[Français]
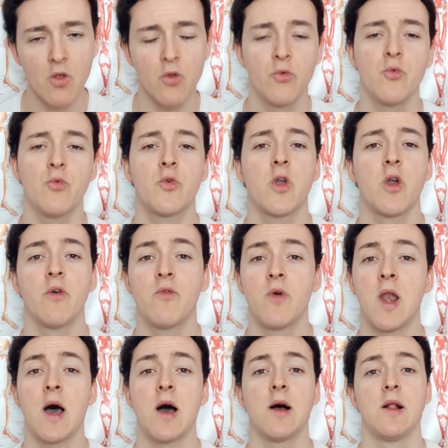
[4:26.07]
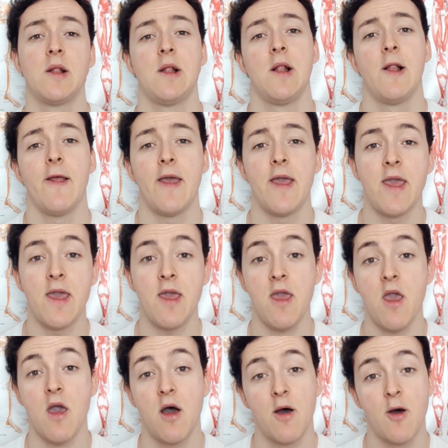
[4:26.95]
Donc voilà.
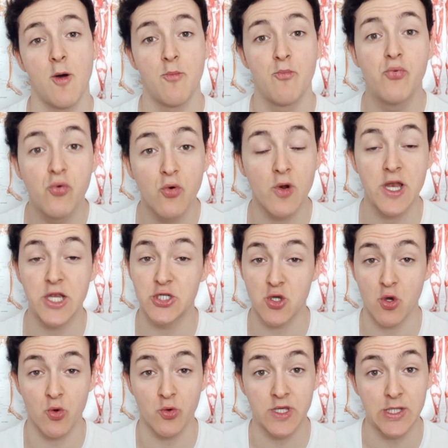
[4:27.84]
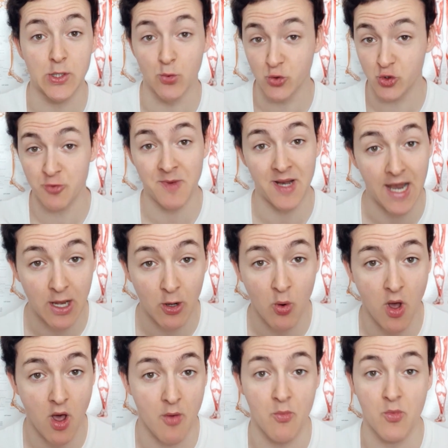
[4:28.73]
Et pour les gens qui ont du mal à le
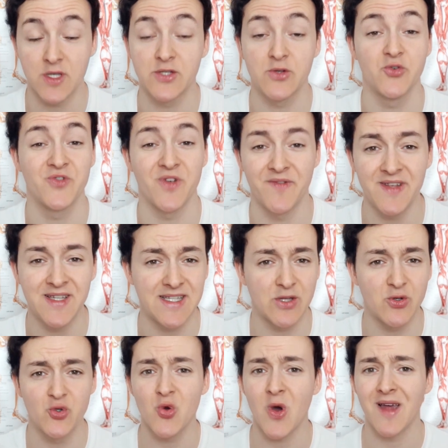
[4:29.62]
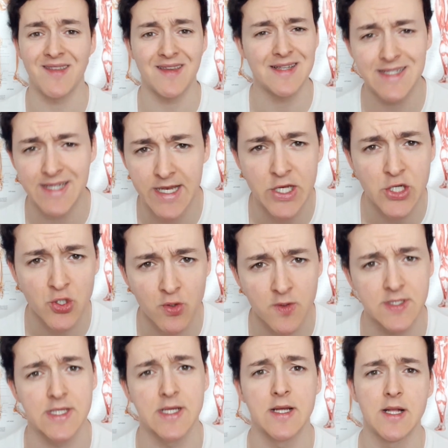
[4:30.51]
croire, moi ce que j'invite c'est toujours à tester les
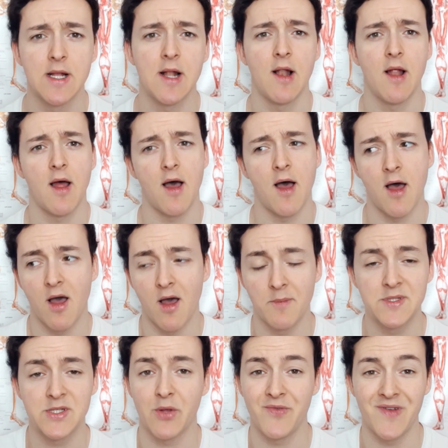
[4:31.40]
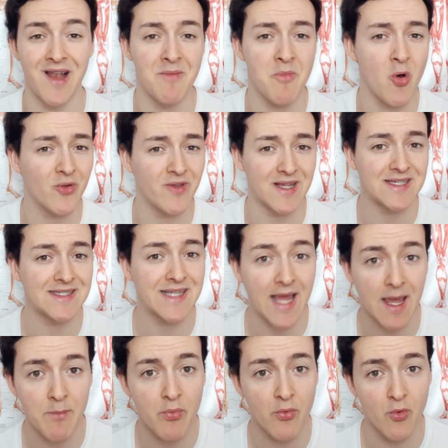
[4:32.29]
choses. Euh, parce que finalement, on teste
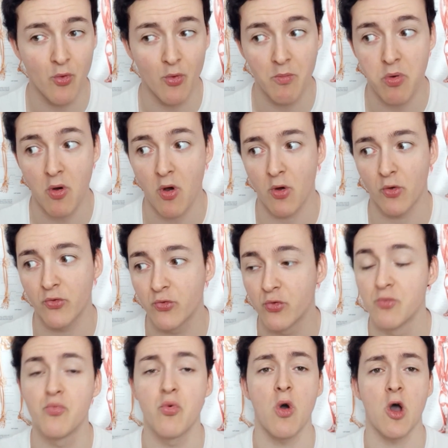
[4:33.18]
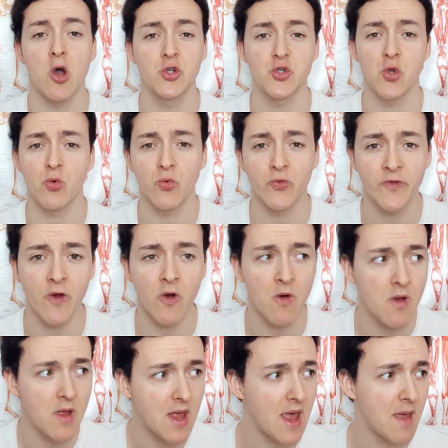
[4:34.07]
très peu, on prend tout pour argent
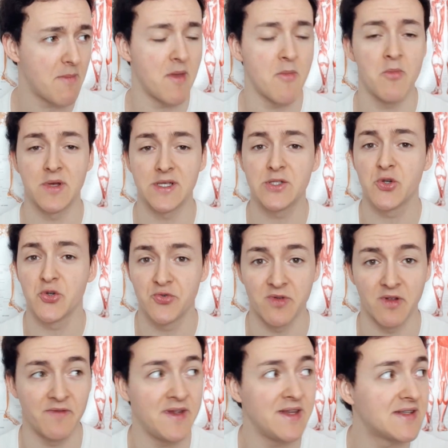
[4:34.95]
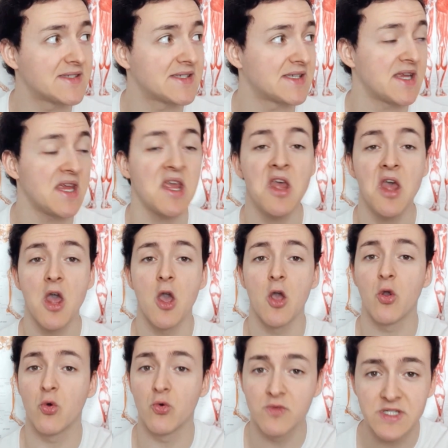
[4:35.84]
comptant. Mais moi, ce que je vous invite, c'est
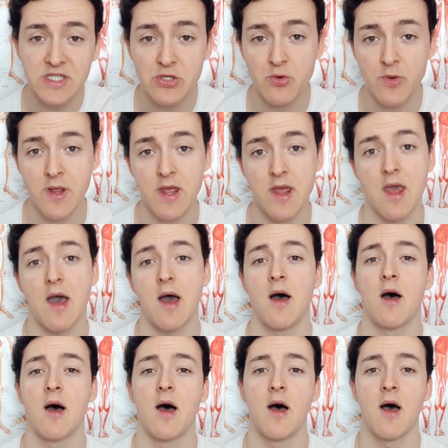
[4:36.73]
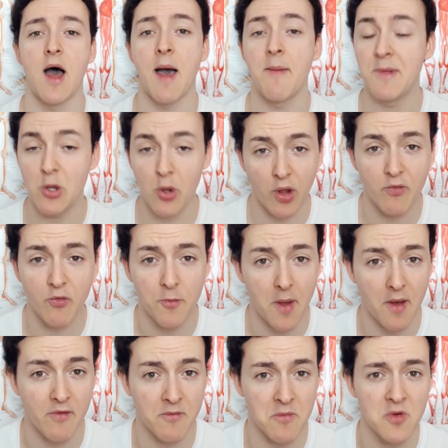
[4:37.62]
continuer à améliorer vos
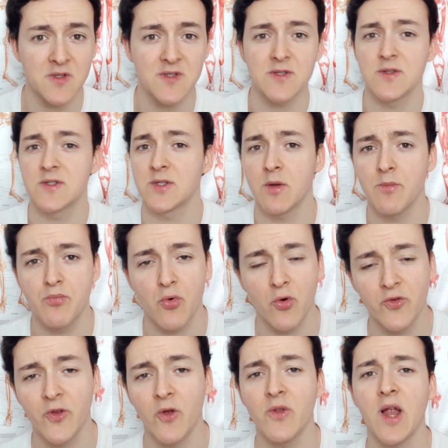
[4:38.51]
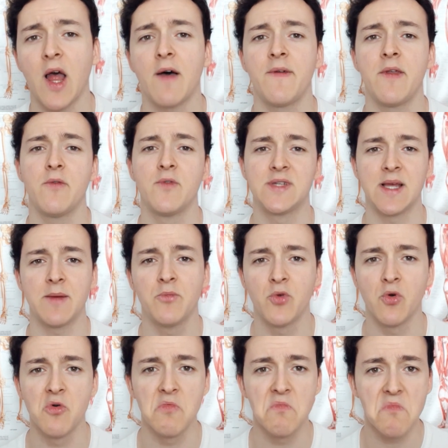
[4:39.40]
performances sans pour autant travailler vos
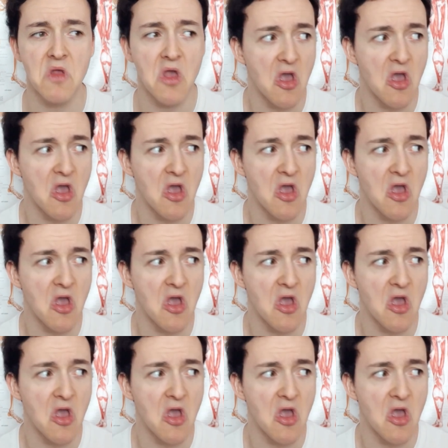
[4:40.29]
abdos.